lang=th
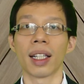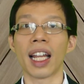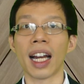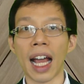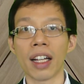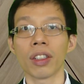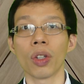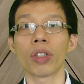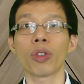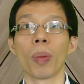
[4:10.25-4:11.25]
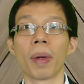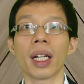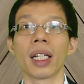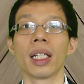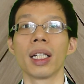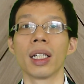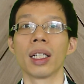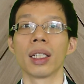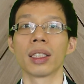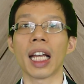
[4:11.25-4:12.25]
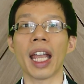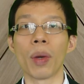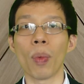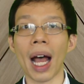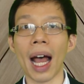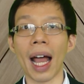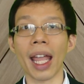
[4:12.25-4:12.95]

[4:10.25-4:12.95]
และดังนั้นโดยสรุปก็คือจะเห็นว่า